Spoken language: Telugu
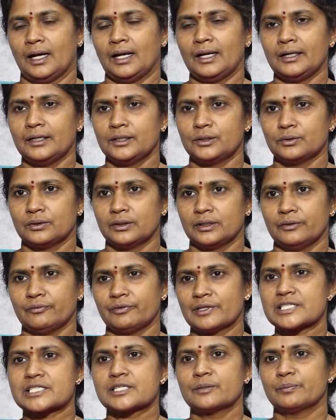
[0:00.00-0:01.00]
అలాగే చూడండి
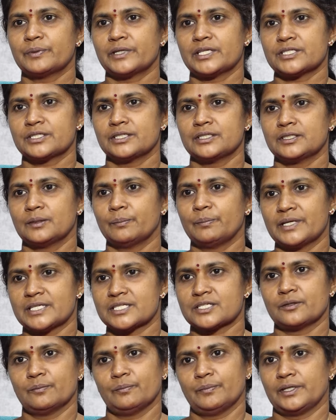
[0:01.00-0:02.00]
ఫస్ట్ ఇంప్రెషన్ ఈజ్ ద
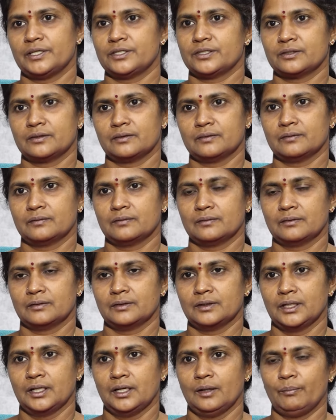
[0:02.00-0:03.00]
బెస్ట్ ఇంప్రెషన్
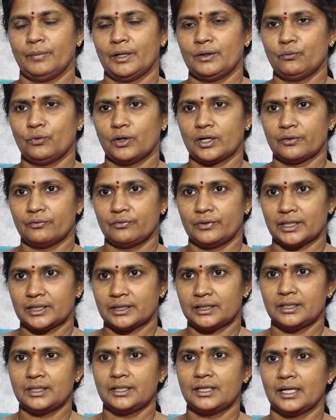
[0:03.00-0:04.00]
మనం ఒక
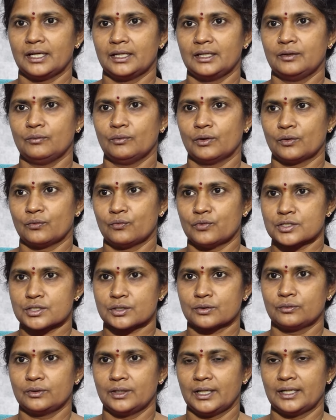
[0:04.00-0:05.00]
వ్యక్తిని కానీ ఒక
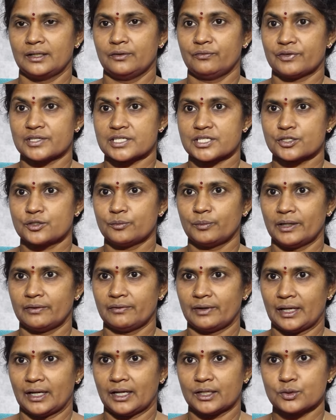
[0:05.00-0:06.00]
వస్తువుని కానీ ఫస్ట్
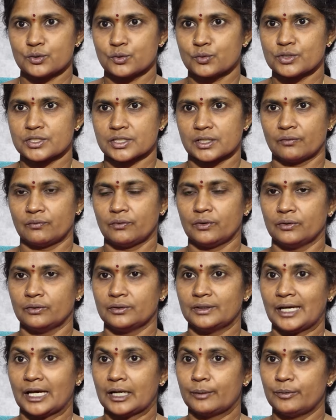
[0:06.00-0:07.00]
మనం ఎలా చూసామో
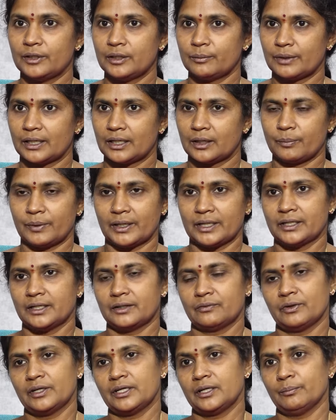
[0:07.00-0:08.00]
దాని మీద మనకు
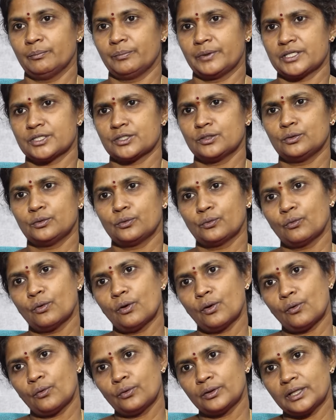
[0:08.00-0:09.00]
పడినటువంటి ఇంప్రెషన్ త్రూ
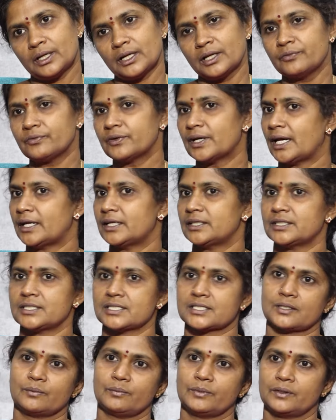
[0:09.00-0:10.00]
అవుట్ ద లైఫ్ క్యారీ
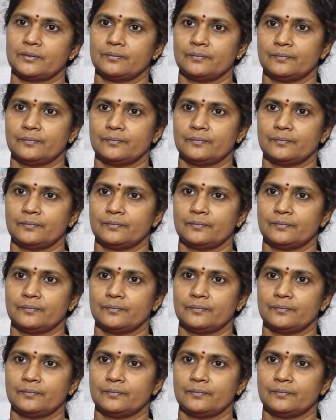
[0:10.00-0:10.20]
చేస్తాం